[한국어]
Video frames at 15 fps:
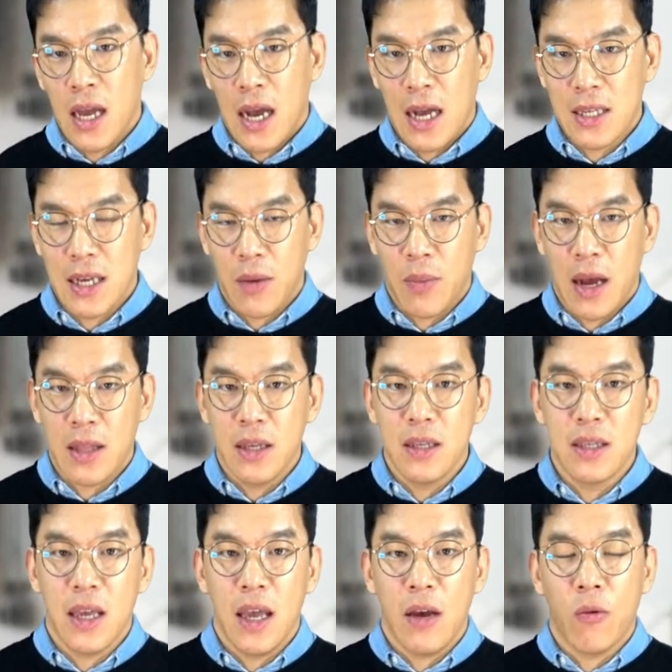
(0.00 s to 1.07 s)
가장
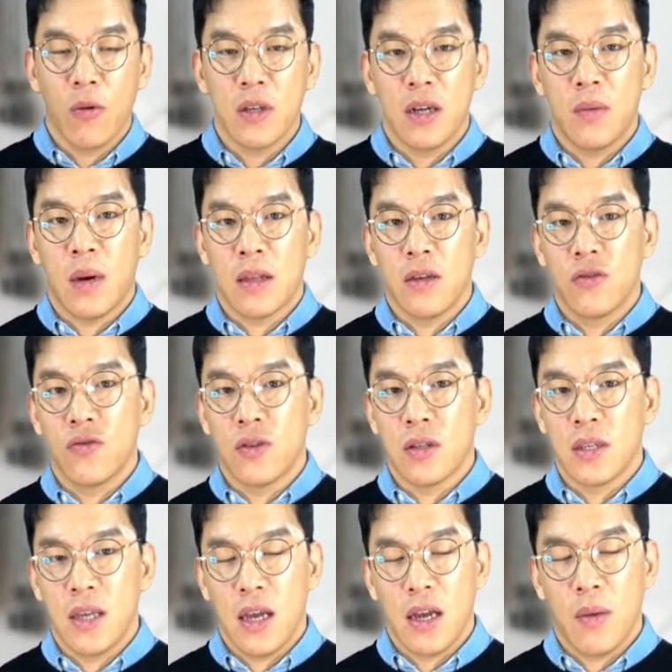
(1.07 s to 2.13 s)
많은 세액 공제를 받을 수
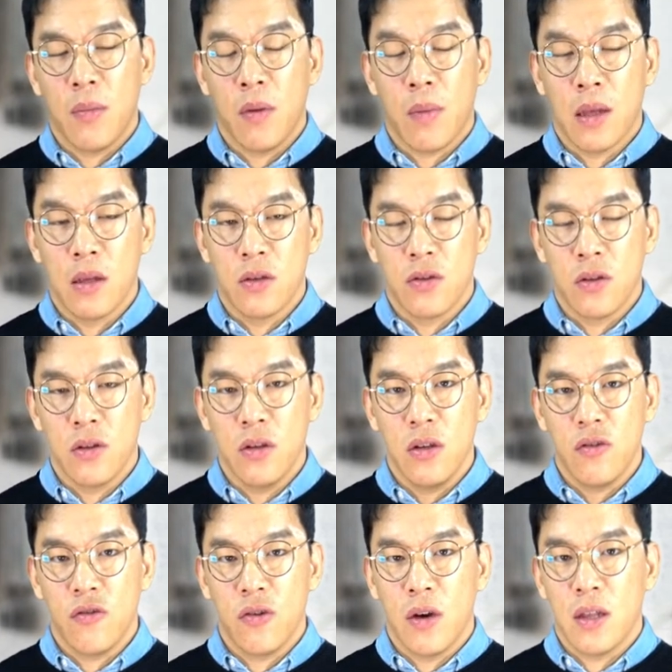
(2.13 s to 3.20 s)
있는 세액 감면 받을 수
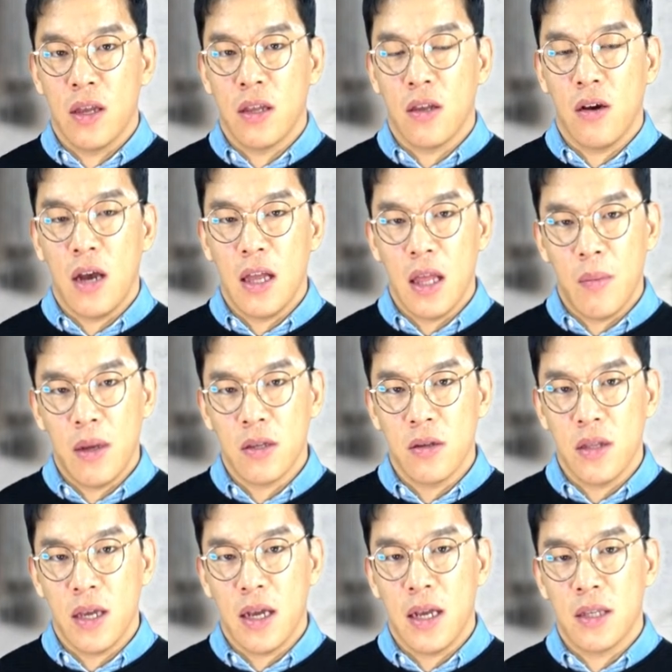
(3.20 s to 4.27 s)
있는 규정에 대해서 하나만
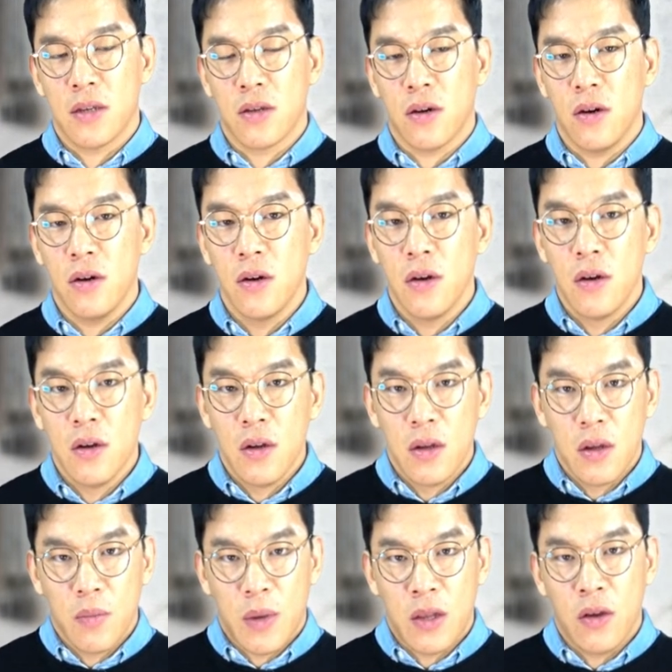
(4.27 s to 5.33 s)
선택해 있어서
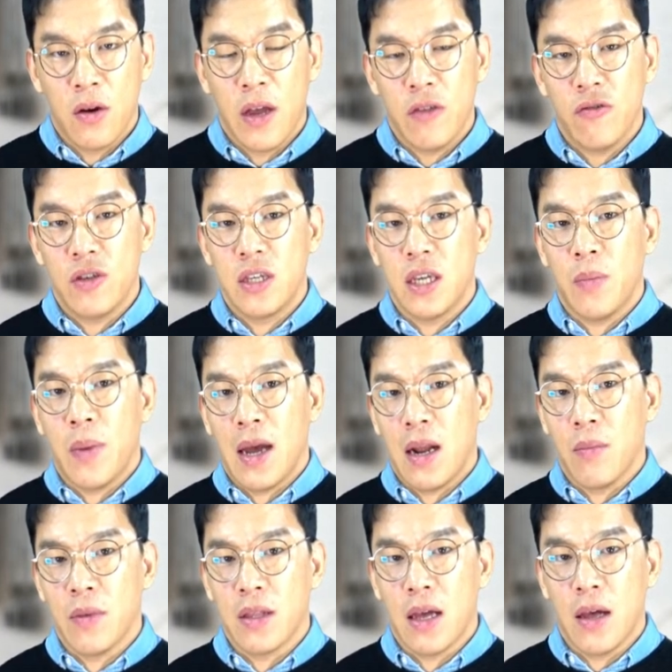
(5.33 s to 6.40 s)
반영해 주시기
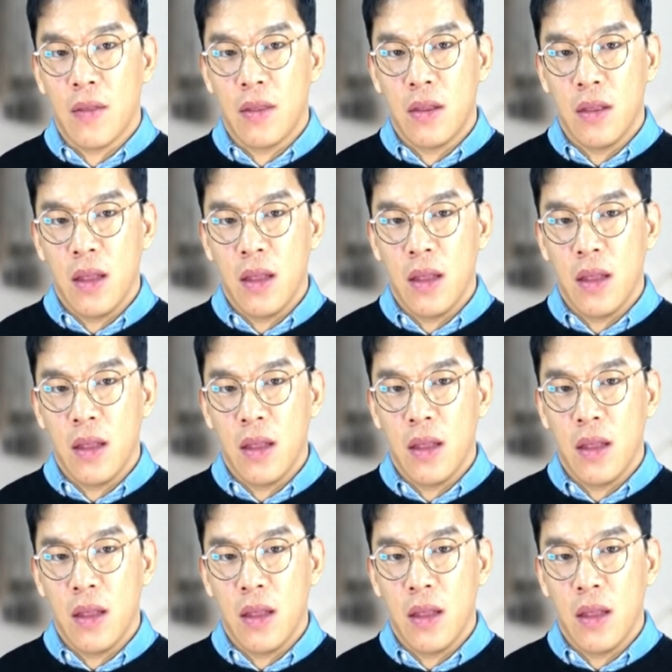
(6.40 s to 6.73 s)
바랍니다.